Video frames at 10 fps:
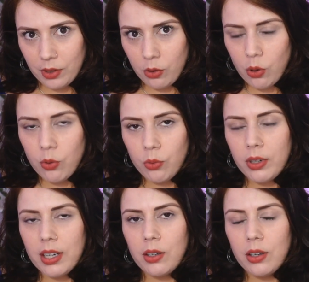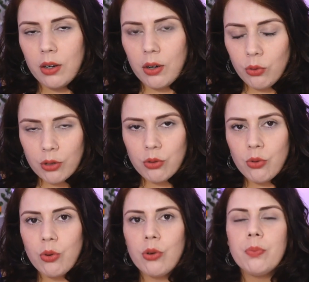com o nosso
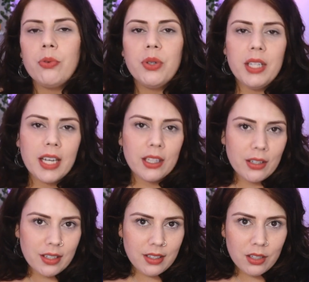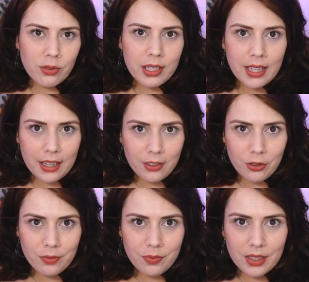corpo e a nossa
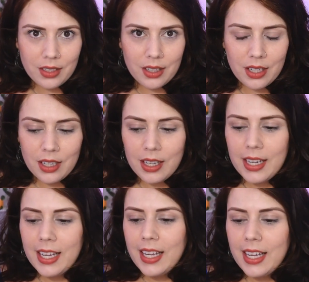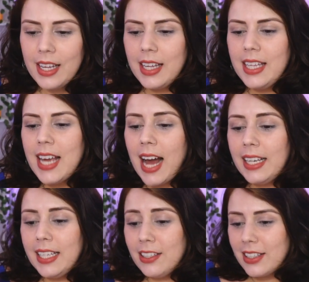sexualidade. E a
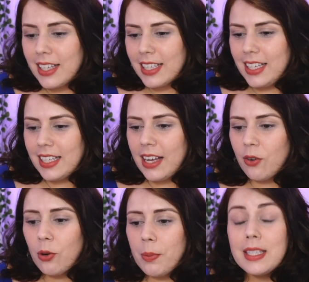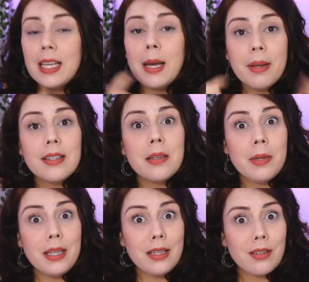Aline diz aqui, né? Eu comecei a
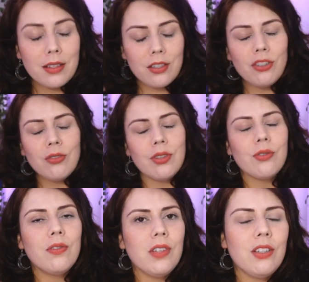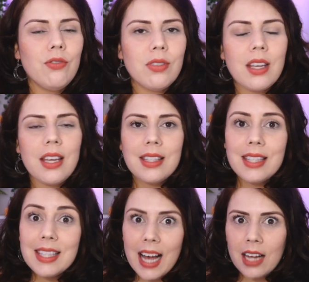perceber isso assistindo seus vídeos.
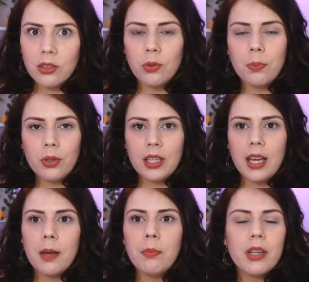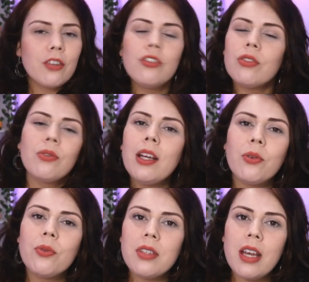Exato. Por quê? Porque a gente não tem
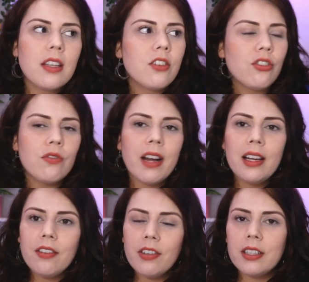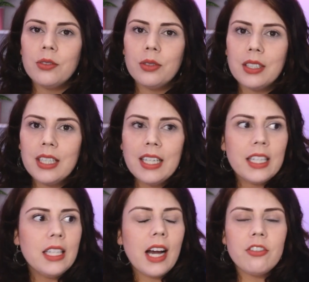consciência, a gente vai levando.
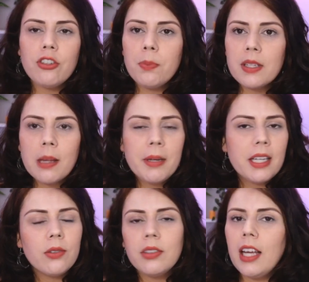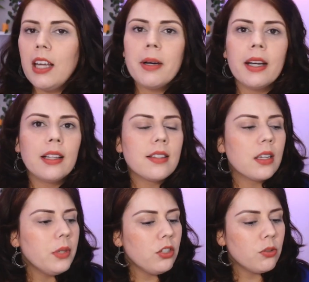Que a gente percebe que não tem uma
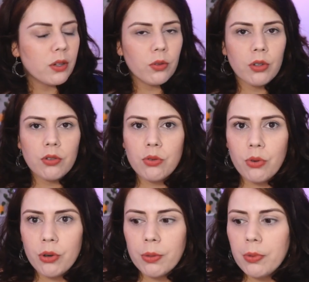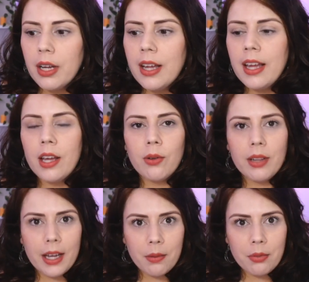relação íntima com o nosso corpo. Eu
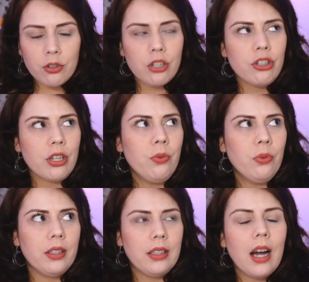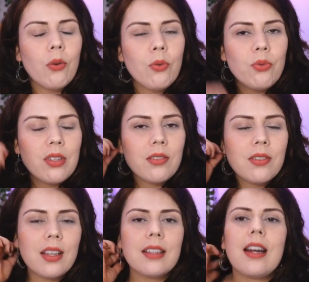lembro, gente, que algum, alguns
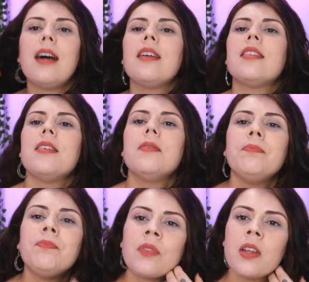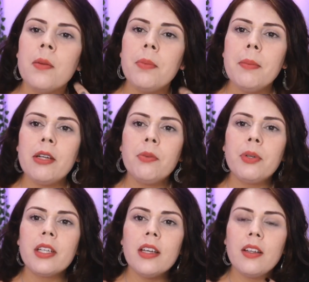anos atrás, primeiro
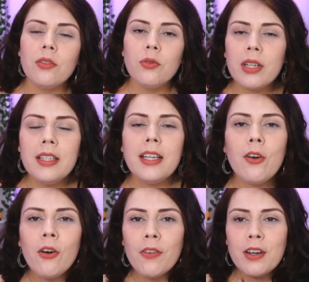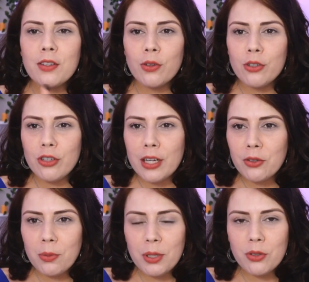porque nunca ninguém conversou
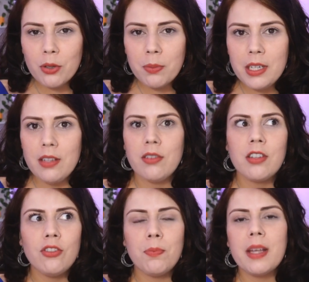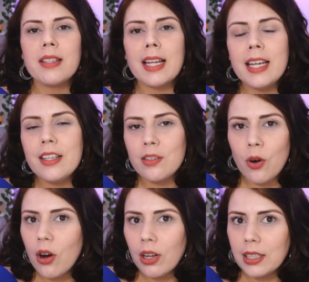direito comigo sobre isso. Se a gente pensar na
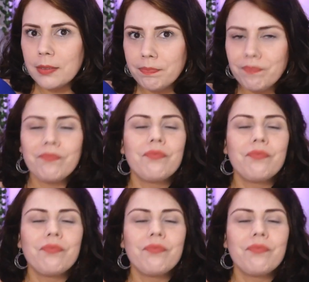escola,